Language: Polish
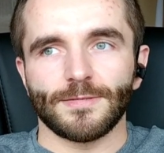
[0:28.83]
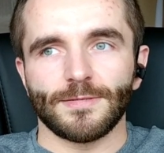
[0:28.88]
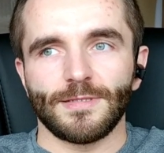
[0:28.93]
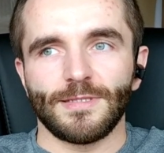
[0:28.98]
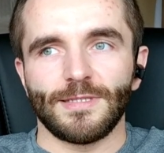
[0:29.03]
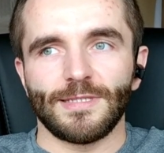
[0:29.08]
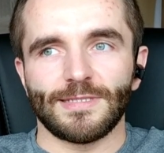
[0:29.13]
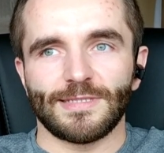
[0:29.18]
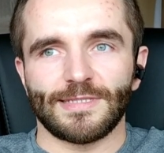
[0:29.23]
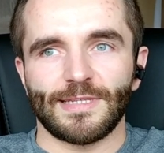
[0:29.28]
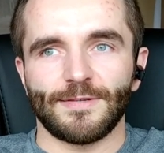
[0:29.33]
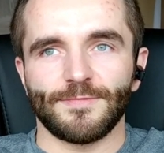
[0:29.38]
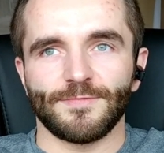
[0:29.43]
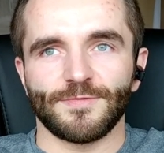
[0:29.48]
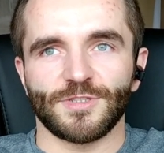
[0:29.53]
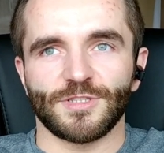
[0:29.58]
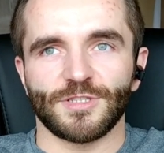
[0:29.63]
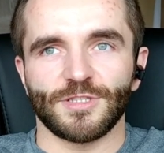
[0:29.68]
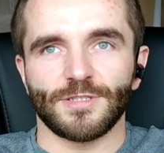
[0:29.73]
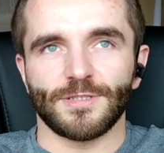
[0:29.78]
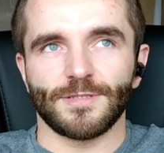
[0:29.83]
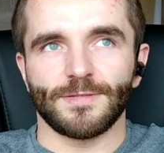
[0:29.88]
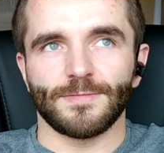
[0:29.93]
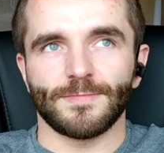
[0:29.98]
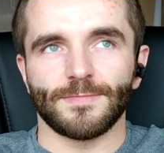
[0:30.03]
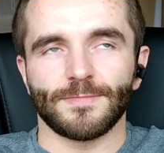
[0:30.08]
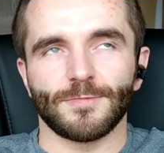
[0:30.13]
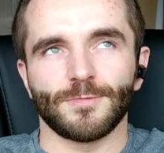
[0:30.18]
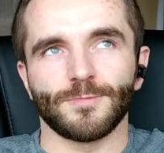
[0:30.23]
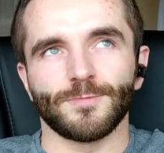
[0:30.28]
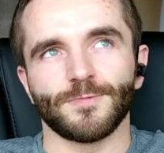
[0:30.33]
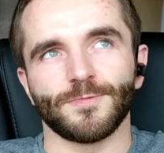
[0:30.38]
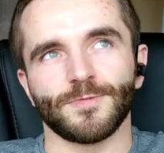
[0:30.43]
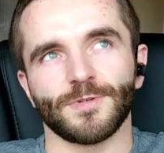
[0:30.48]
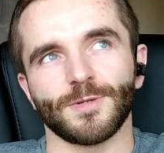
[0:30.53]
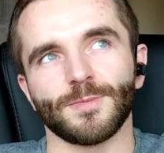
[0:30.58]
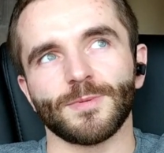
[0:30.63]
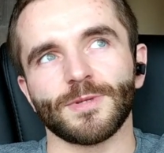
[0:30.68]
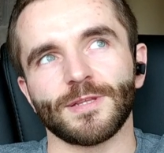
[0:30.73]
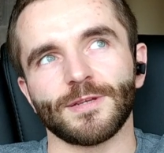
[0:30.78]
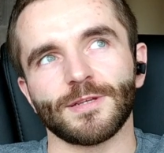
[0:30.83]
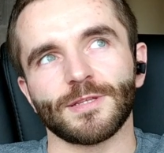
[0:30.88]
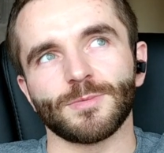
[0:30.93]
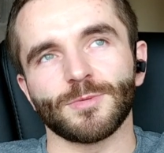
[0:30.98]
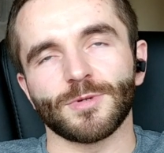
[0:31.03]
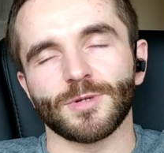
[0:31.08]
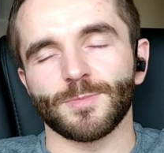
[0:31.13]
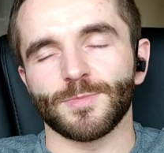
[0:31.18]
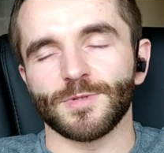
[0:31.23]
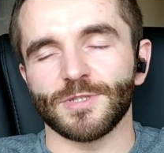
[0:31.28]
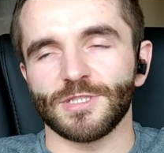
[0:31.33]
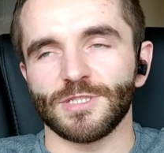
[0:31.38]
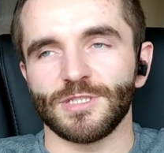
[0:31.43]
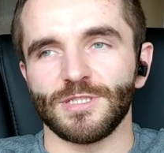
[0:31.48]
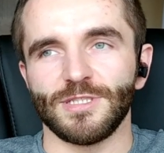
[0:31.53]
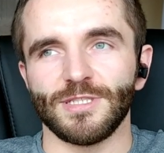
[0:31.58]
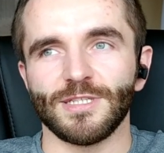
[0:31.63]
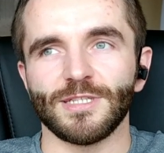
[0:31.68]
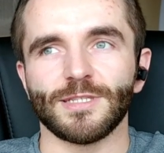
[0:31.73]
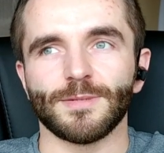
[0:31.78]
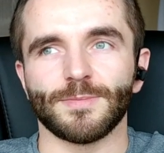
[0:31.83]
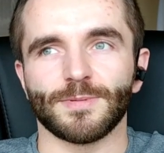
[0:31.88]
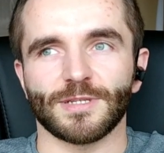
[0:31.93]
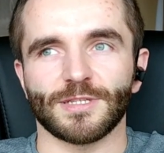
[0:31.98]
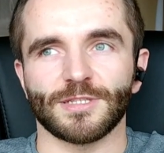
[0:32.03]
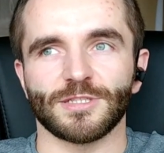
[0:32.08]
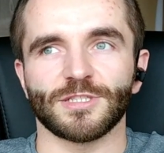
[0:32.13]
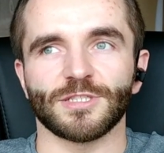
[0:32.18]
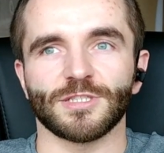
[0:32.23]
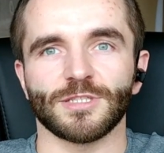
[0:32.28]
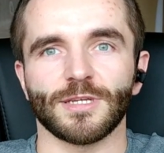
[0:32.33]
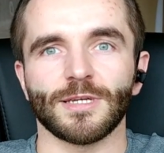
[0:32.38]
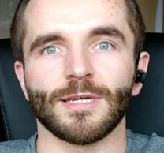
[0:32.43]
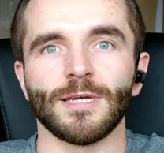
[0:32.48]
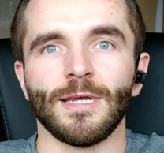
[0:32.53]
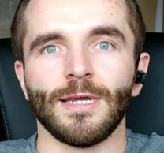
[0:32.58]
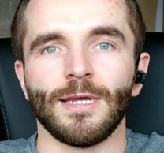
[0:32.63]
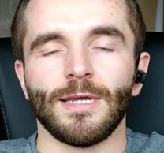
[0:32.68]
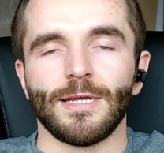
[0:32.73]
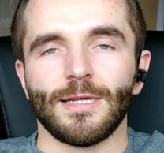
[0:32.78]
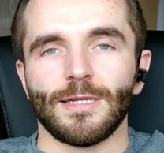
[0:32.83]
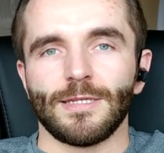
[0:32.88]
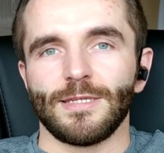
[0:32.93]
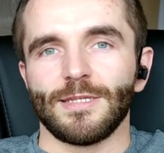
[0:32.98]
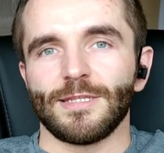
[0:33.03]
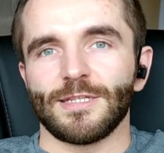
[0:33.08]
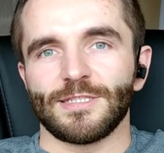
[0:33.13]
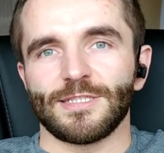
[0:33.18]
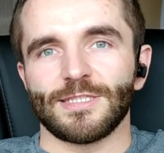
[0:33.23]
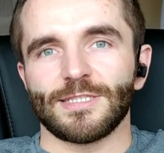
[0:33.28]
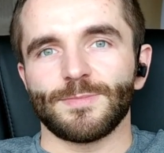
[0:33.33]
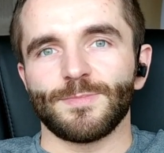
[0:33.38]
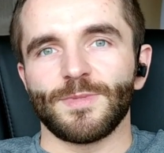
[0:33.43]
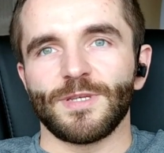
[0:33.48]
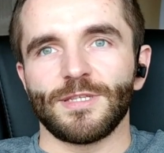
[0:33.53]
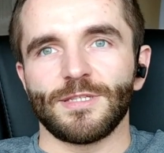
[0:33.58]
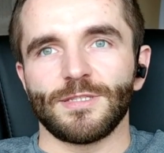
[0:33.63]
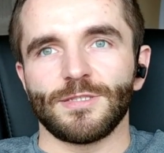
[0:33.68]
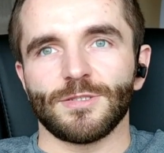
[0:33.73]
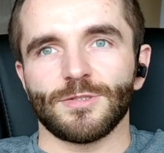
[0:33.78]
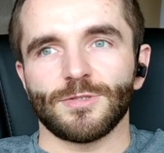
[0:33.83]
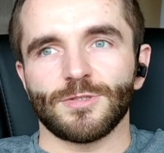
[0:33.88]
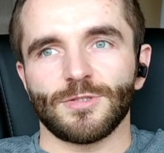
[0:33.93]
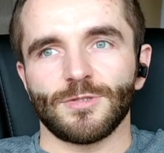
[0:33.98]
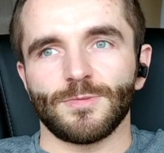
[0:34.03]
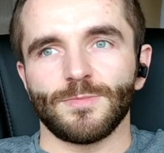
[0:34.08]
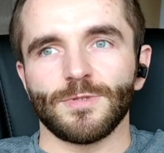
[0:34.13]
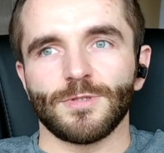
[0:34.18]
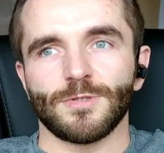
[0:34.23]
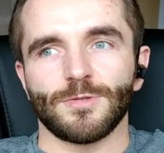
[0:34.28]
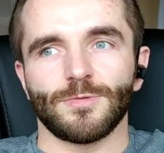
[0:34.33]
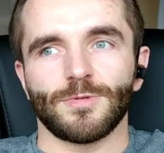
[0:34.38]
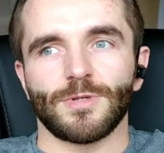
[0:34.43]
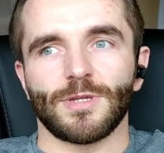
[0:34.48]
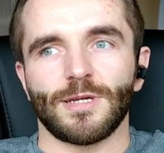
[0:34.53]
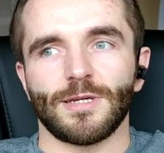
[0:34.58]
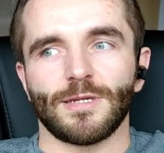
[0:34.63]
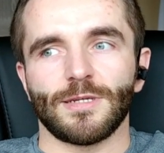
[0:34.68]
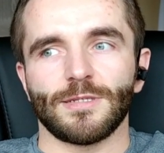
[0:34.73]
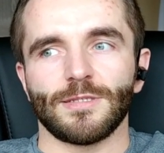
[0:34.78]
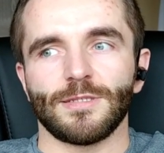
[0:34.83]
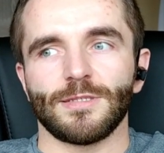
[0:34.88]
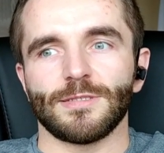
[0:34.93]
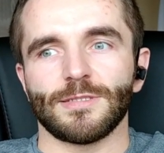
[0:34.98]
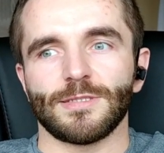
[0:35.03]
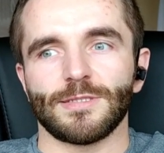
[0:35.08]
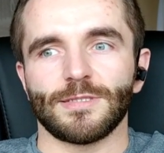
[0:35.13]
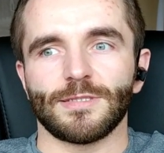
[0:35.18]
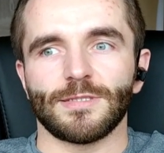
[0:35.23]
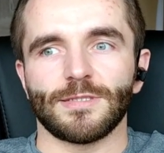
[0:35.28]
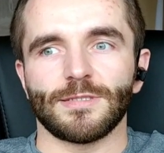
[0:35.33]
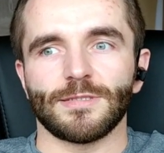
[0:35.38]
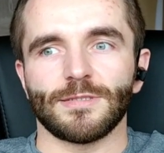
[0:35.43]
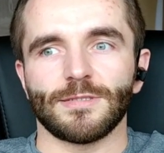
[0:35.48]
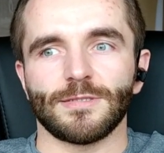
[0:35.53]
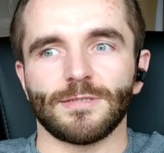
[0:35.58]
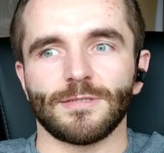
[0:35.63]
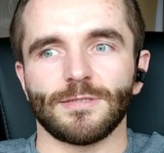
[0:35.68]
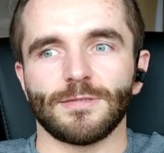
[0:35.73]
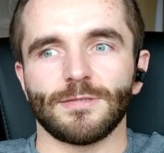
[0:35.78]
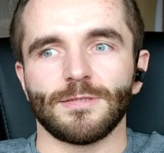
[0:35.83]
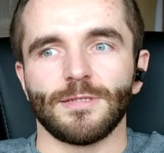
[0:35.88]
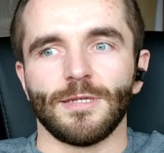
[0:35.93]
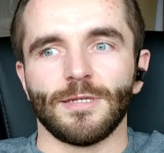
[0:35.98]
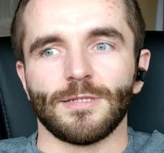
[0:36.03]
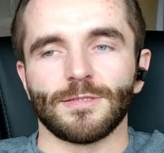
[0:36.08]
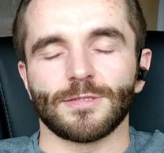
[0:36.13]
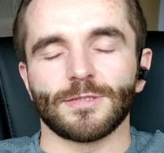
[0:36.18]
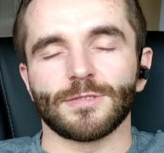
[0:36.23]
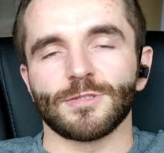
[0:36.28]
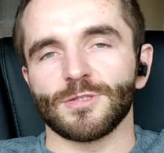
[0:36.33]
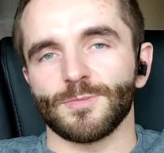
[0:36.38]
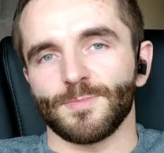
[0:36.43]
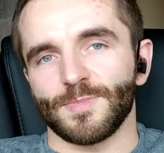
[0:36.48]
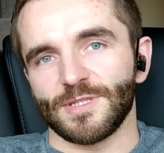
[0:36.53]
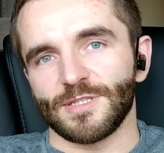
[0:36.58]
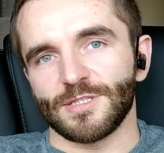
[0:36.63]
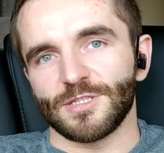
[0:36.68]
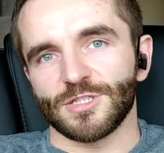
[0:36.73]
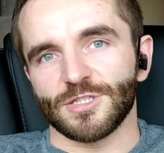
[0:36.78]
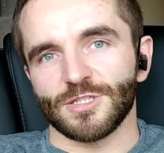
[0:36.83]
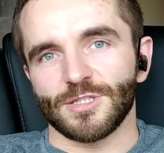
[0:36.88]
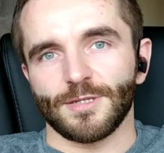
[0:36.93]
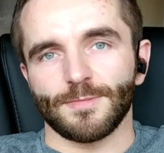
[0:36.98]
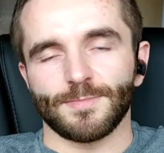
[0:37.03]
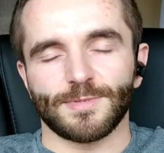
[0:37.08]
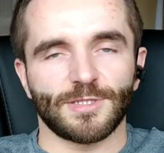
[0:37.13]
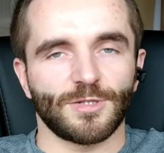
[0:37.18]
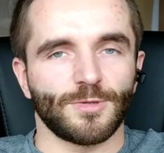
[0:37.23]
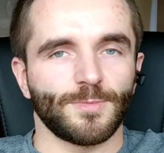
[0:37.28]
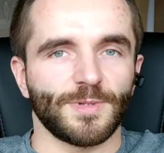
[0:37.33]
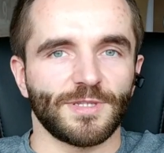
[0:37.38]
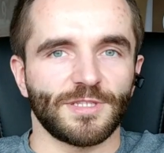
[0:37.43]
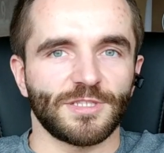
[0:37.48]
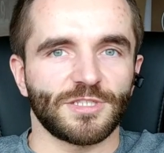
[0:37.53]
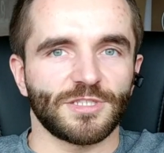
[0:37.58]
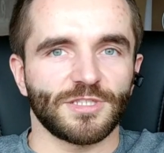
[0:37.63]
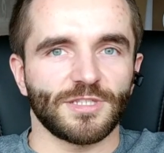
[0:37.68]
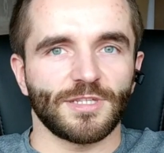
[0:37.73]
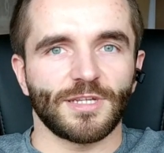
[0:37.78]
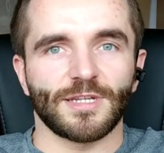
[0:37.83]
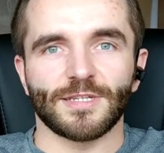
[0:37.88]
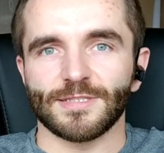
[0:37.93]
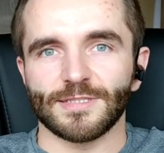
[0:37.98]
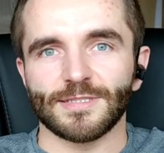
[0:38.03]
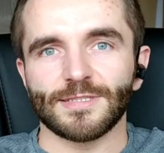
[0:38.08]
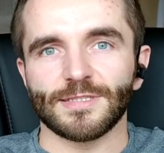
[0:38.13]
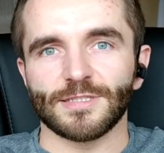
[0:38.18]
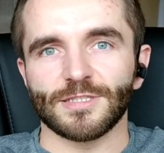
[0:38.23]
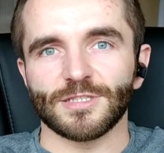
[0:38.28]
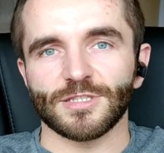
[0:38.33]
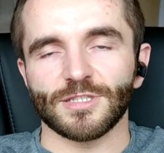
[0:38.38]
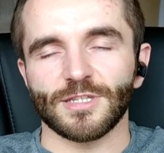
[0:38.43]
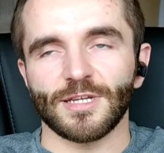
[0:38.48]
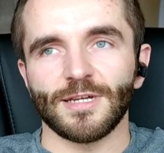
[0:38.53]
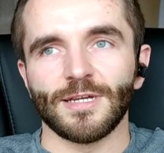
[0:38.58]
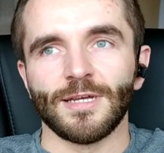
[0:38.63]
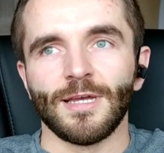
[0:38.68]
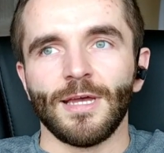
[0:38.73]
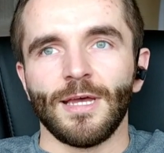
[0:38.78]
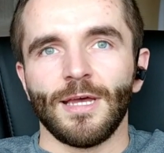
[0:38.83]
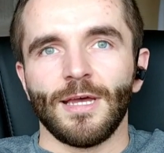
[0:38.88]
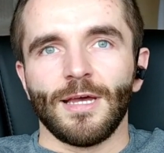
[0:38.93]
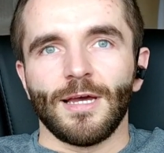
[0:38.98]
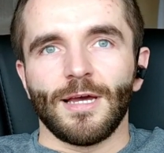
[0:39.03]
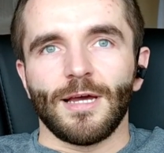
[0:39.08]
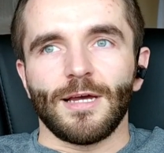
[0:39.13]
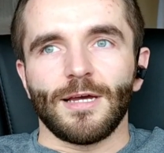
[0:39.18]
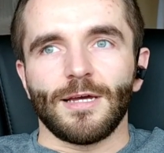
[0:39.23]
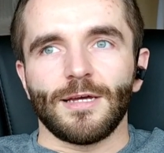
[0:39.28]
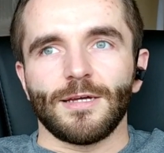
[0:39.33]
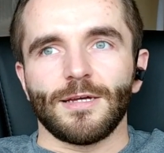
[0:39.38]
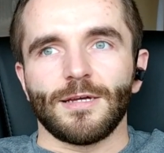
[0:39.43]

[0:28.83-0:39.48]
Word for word: Nie zawsze, lub chyba nawet mogę powiedzieć nigdy praktycznie, nie da się zmienić osoby, która jest e, socjopatyczna, psychopatyczna, narcystyczna, e,